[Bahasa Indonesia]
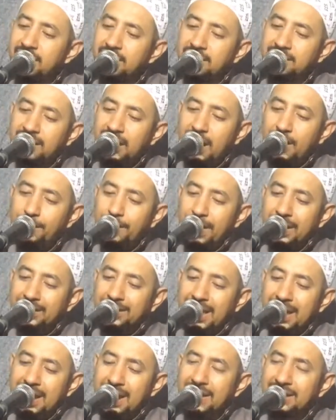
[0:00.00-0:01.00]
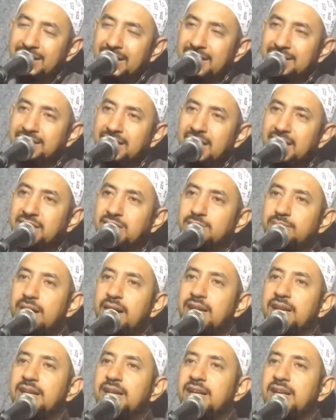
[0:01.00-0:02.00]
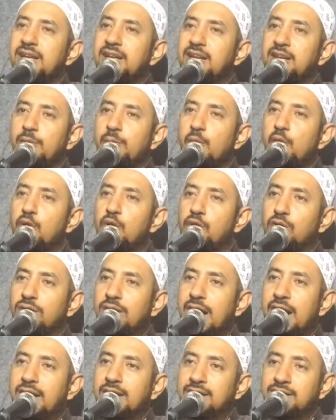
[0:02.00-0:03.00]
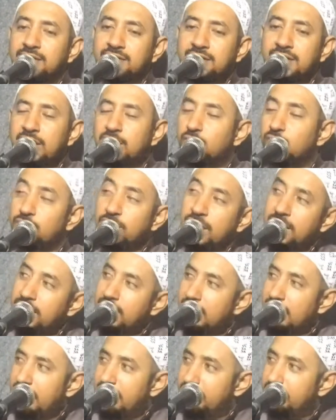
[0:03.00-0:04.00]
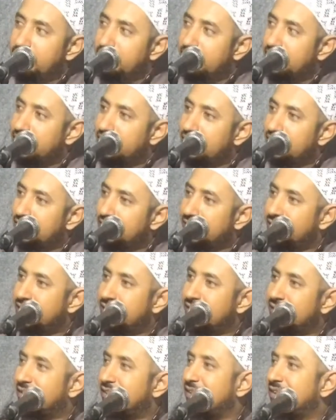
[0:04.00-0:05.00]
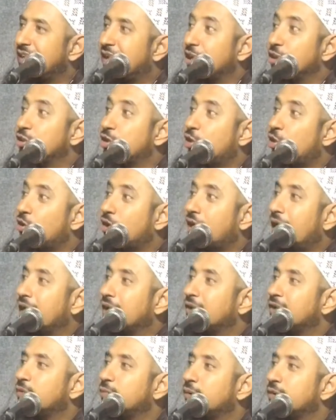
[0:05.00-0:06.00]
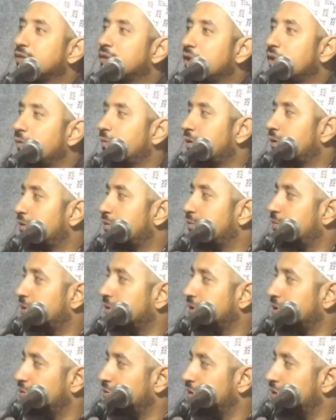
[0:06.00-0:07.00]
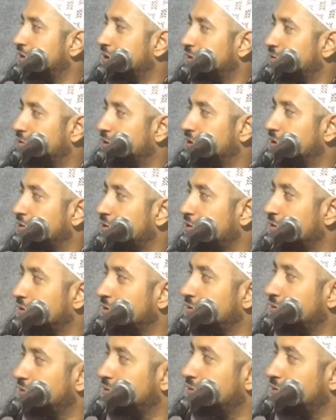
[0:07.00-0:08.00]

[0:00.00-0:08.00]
Telapak tangan dan jari jemari ini dipukulkan satu dengan yang lainnya. Dikentrokkan bahasa apa? Bahasa Indonesia itu kentrokkan